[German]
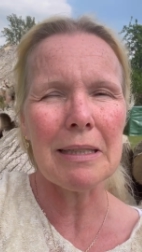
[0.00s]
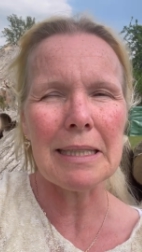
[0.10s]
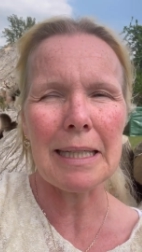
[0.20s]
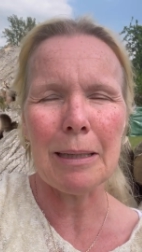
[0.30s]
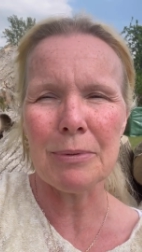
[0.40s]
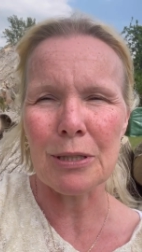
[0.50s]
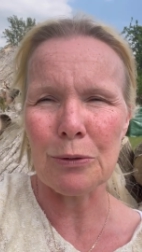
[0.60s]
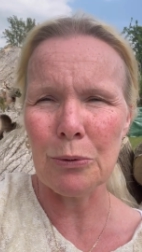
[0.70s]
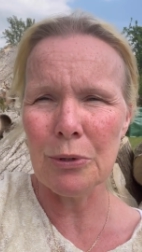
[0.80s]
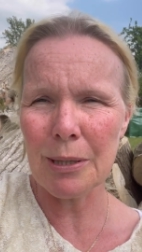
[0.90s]
denn ich habe den
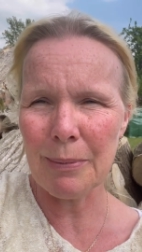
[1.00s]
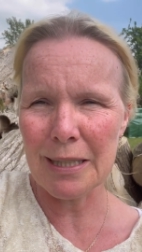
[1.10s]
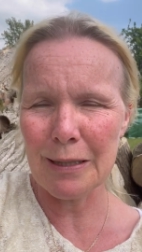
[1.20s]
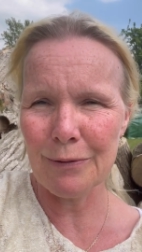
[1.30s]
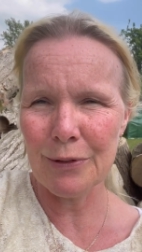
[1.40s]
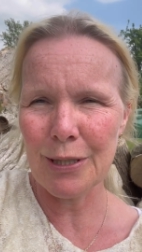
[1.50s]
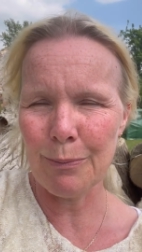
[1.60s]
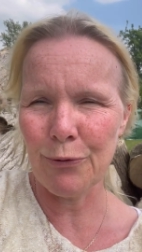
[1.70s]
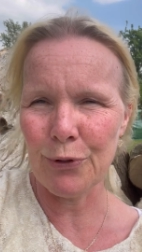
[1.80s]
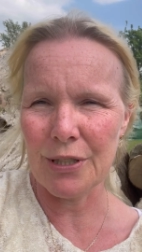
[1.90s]
ultimativen Tipp
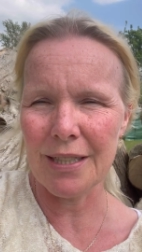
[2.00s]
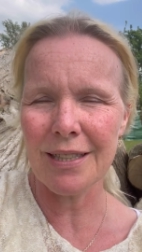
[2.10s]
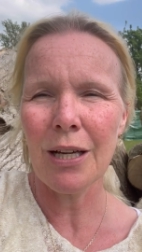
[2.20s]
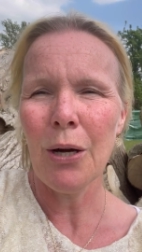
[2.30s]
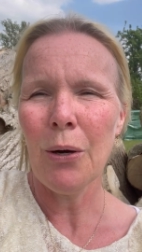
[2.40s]
für dich